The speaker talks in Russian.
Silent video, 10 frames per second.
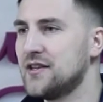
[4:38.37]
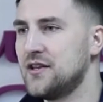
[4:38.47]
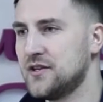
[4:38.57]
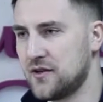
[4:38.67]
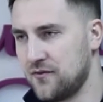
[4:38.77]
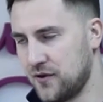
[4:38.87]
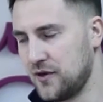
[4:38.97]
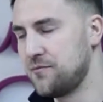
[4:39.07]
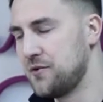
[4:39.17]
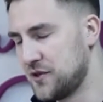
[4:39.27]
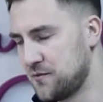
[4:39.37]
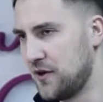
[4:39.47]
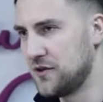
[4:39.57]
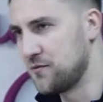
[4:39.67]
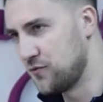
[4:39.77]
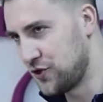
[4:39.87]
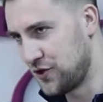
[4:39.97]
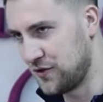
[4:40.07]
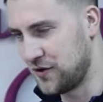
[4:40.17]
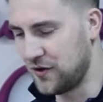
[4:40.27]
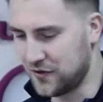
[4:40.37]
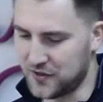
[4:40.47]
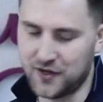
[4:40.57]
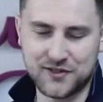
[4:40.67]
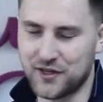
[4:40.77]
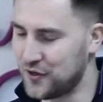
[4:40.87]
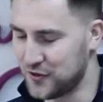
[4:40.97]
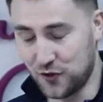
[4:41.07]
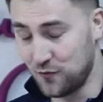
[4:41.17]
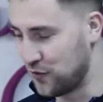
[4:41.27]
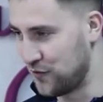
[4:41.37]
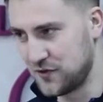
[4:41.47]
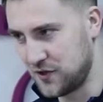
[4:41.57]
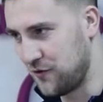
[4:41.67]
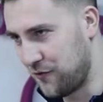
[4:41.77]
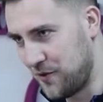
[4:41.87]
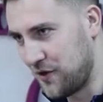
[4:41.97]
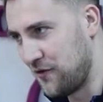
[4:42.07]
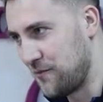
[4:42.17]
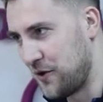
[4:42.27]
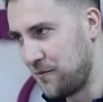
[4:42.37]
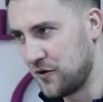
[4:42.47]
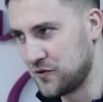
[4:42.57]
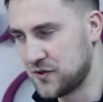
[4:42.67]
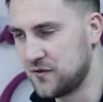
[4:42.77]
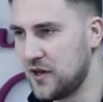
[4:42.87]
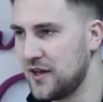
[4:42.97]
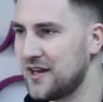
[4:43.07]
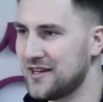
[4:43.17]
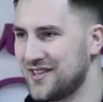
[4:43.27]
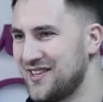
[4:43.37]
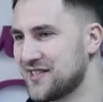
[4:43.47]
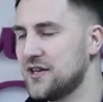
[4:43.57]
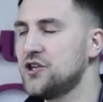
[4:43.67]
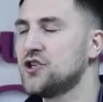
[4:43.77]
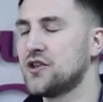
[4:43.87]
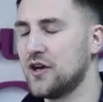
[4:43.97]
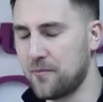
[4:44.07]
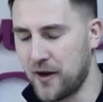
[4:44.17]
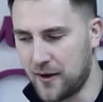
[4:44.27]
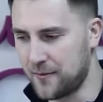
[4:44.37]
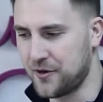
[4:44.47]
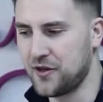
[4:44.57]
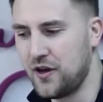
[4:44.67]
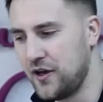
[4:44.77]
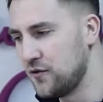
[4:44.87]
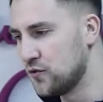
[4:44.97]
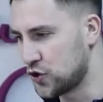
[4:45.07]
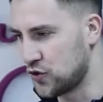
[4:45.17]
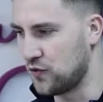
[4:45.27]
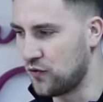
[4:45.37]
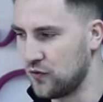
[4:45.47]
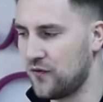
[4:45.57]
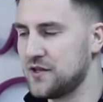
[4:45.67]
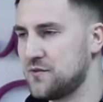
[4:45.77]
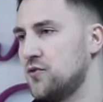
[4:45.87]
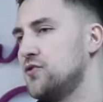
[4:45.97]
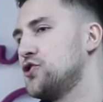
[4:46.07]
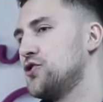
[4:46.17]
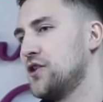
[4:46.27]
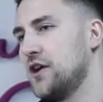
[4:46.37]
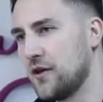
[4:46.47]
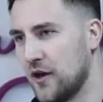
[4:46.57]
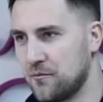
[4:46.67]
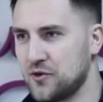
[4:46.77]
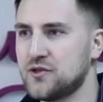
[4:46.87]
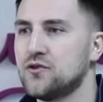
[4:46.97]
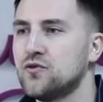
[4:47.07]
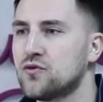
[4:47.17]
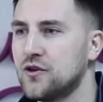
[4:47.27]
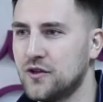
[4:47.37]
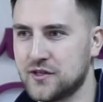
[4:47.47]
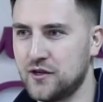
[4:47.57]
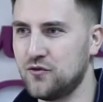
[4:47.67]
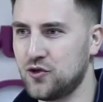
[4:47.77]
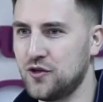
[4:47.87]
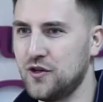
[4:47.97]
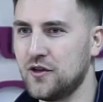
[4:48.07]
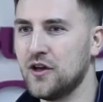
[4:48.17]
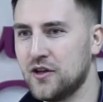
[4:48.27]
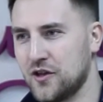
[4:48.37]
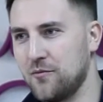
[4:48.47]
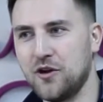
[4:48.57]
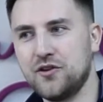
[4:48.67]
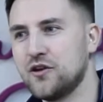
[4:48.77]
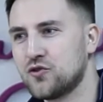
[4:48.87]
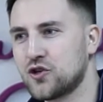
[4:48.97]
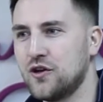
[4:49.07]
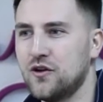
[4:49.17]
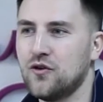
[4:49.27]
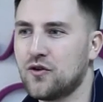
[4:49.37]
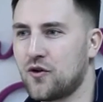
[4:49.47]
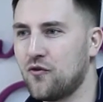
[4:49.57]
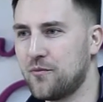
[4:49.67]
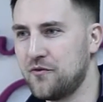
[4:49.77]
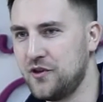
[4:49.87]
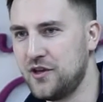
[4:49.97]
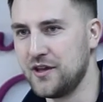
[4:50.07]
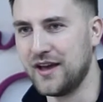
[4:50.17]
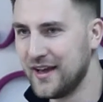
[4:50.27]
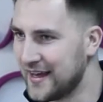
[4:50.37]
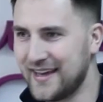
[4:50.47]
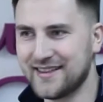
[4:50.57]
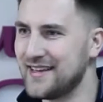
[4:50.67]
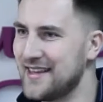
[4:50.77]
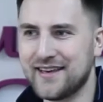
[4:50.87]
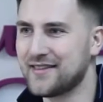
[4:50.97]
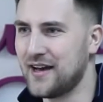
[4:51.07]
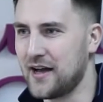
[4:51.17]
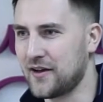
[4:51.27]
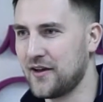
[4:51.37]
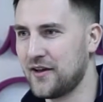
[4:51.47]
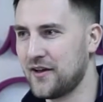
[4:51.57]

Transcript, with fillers: Если вы переспали с мужчиной или занялись любовью с ним в первый, при первом же свидании, это не значит по определению, что он вас будет считать проституткой на следующий день там, или девушкой легкого поведения. Это не так.